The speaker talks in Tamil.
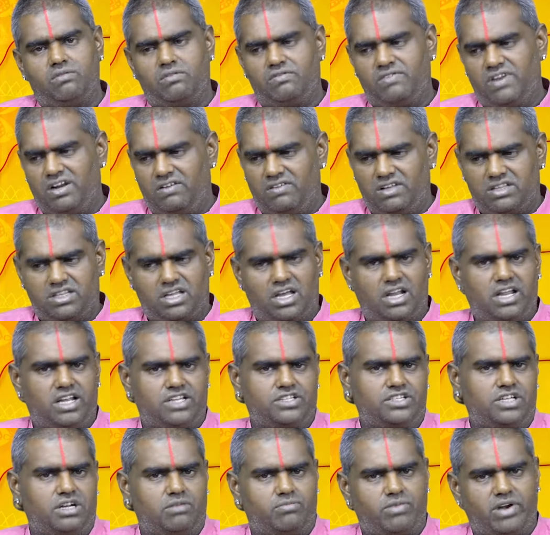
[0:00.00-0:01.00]
வில்வத்தால்
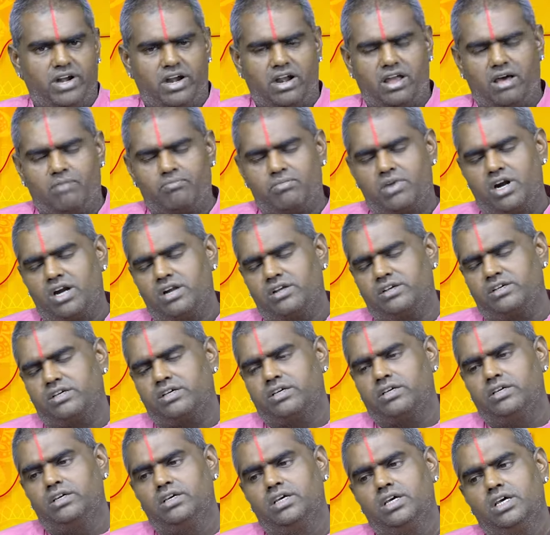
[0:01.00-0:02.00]
அர்ச்சனை பண்ணலாம் அம்பாளுக்கு